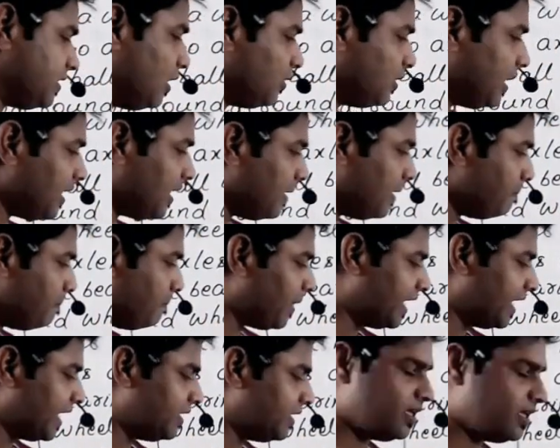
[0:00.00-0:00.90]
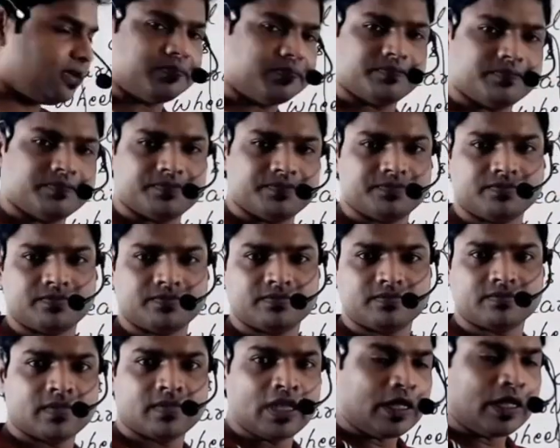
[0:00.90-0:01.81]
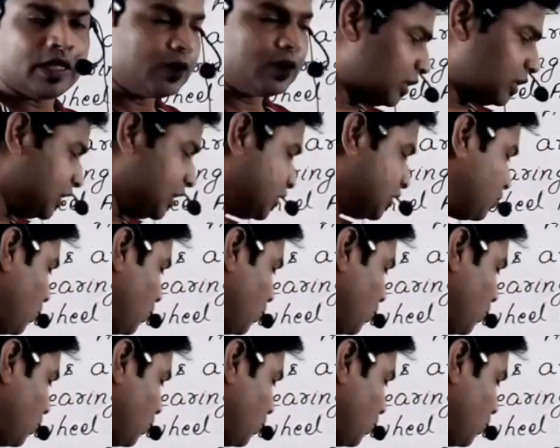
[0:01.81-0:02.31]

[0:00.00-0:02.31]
हो जाएगा पाई तो इसको